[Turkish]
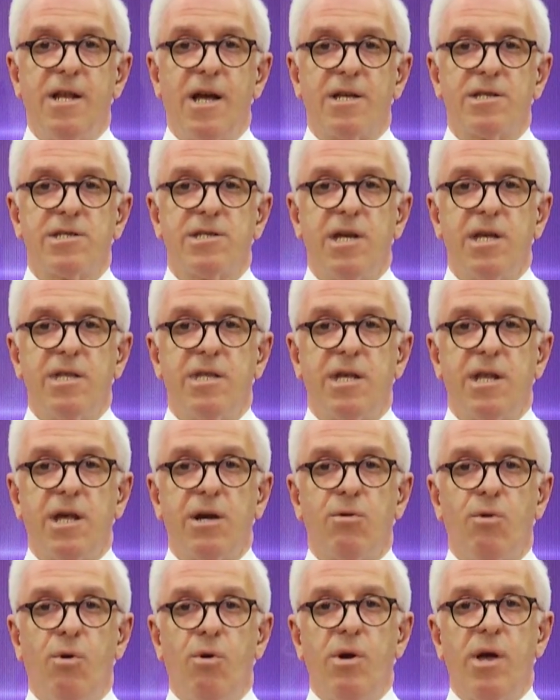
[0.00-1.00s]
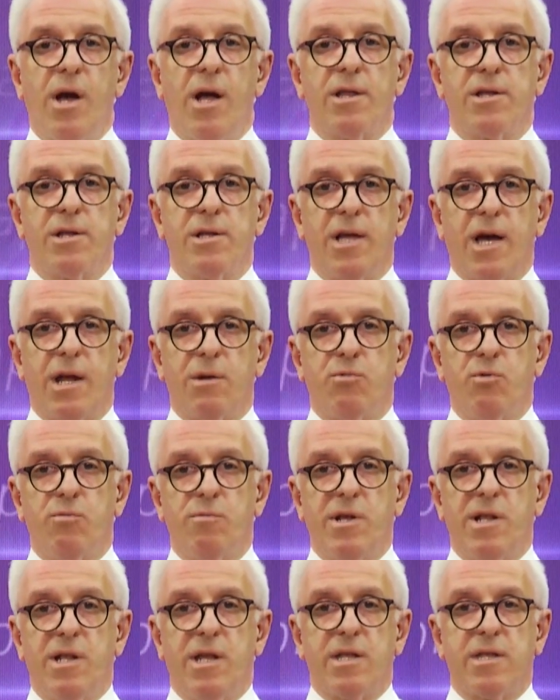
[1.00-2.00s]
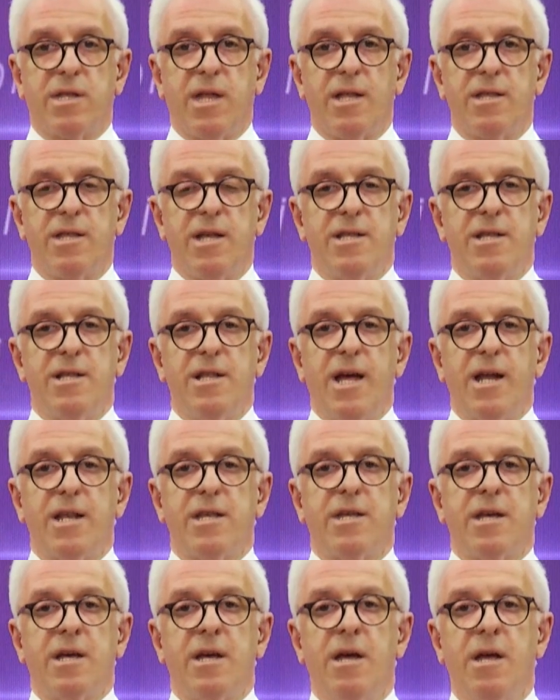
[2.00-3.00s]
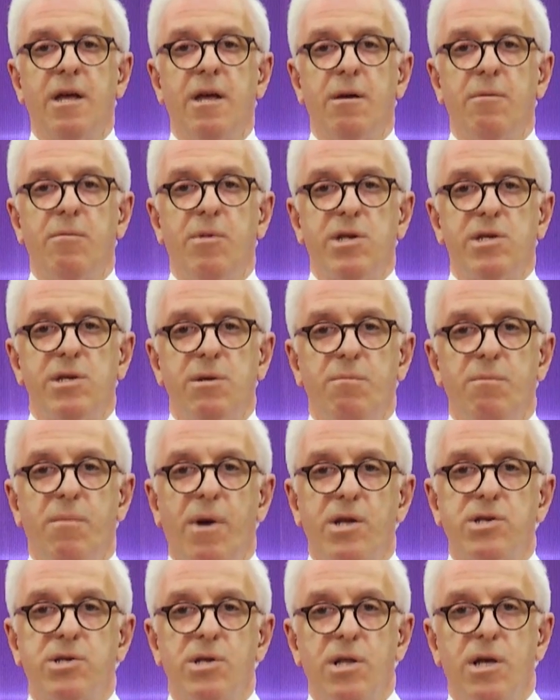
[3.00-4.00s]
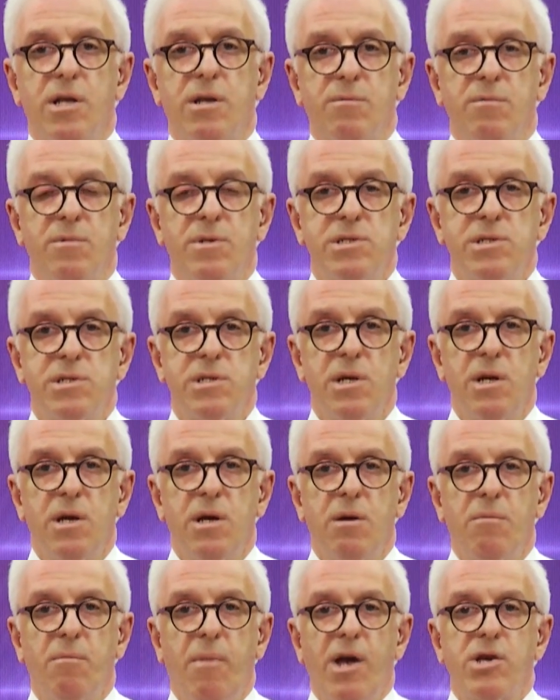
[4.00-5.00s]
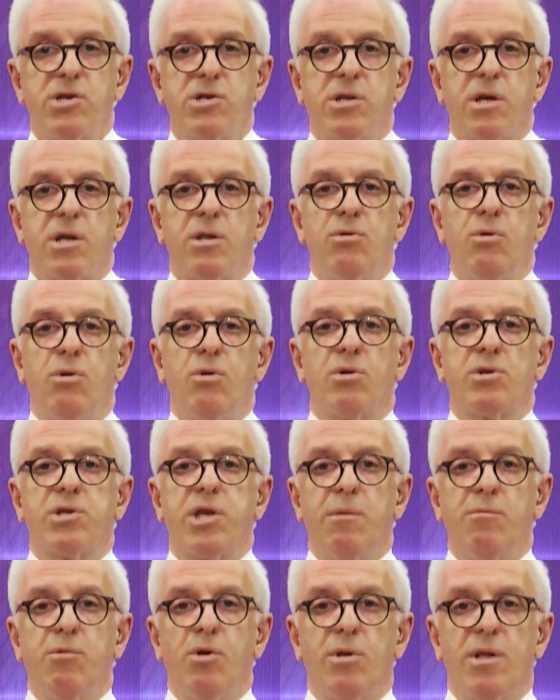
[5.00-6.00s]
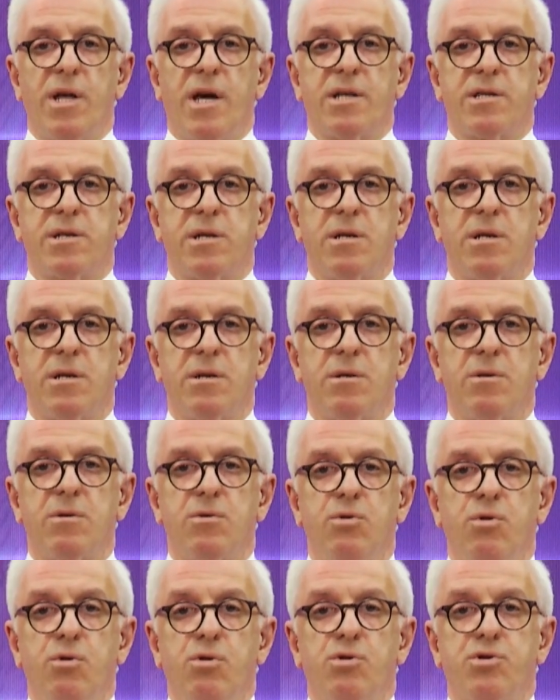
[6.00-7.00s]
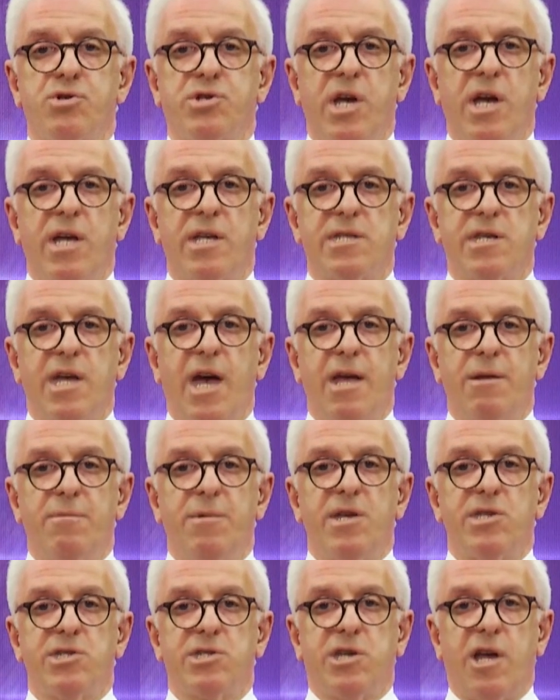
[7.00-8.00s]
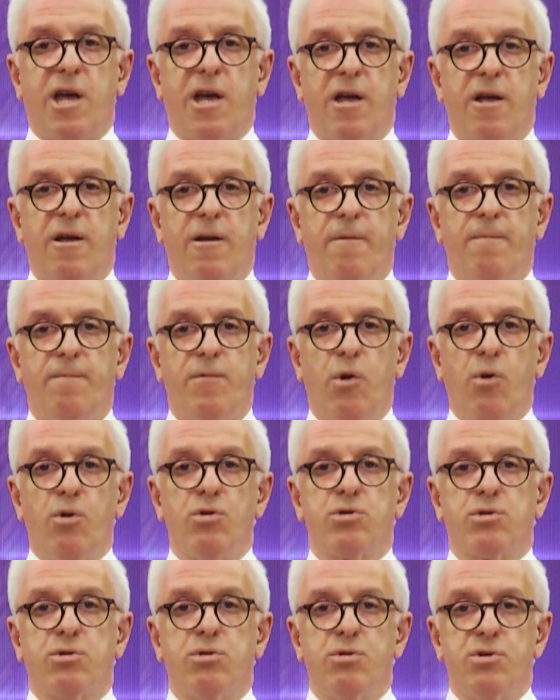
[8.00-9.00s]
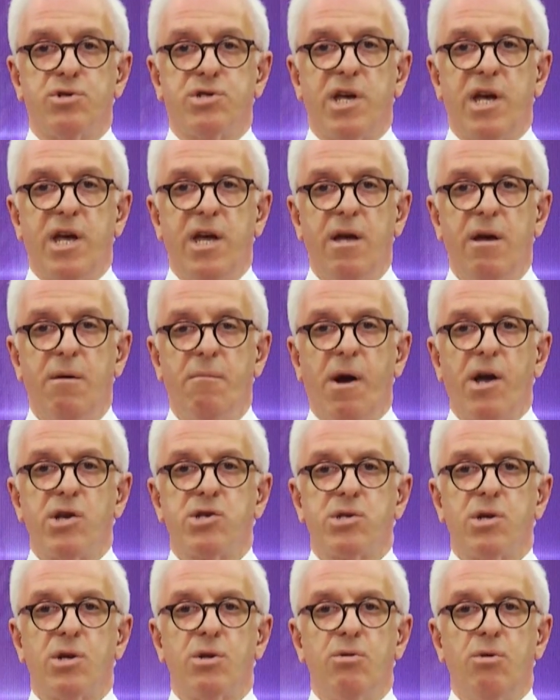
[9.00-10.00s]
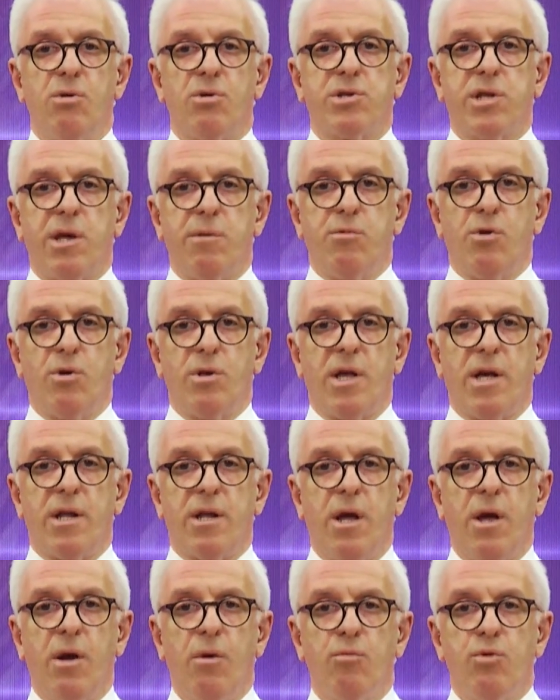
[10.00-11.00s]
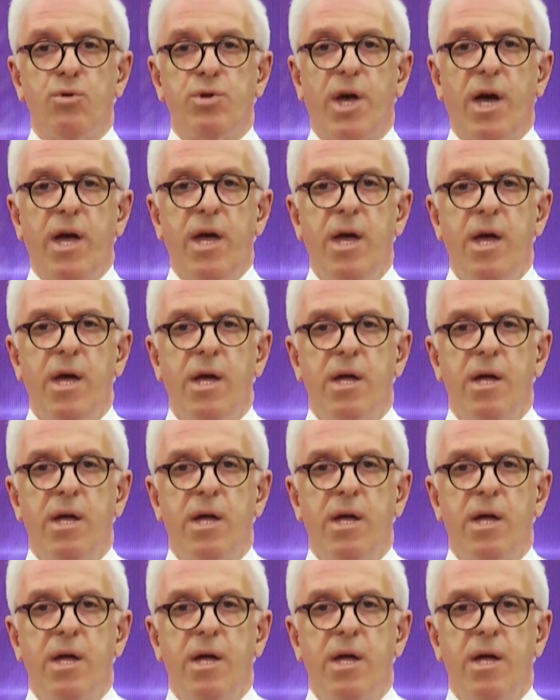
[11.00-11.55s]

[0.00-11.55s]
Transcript: lanse ederek oy aldılar bu milletten. Dediler ki bizim bacılarımız başlarını örtemiyorlar. Hürce, serbestçe, özgürce başlarını örtemiyorlar. Bu da